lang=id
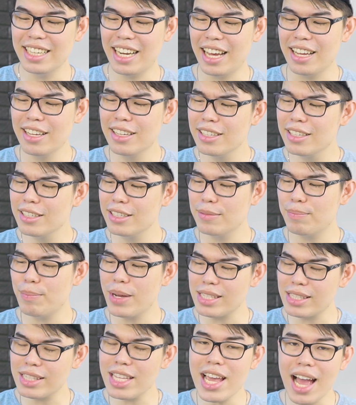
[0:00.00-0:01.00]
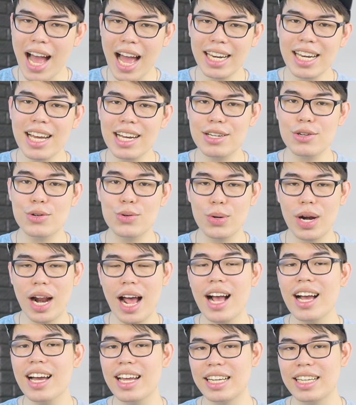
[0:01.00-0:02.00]
nah pasti ada
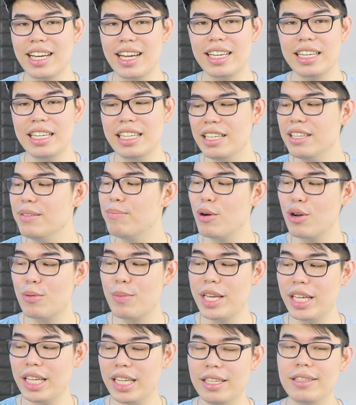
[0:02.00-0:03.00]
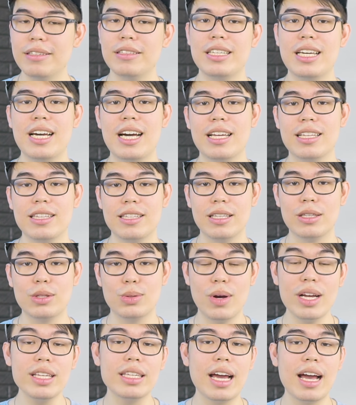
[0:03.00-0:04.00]
kekurangan kan di powerbank ini ya
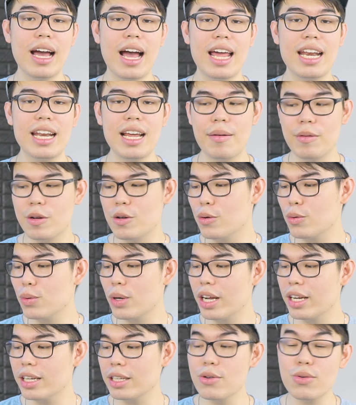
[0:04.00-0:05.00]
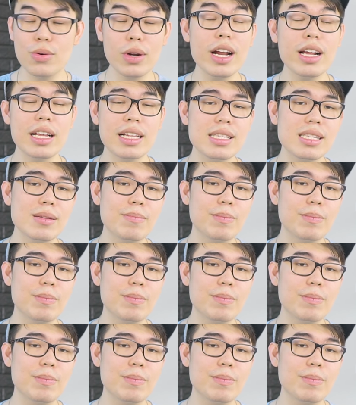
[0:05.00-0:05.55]
tentu aja ada kekurangan-kekurangan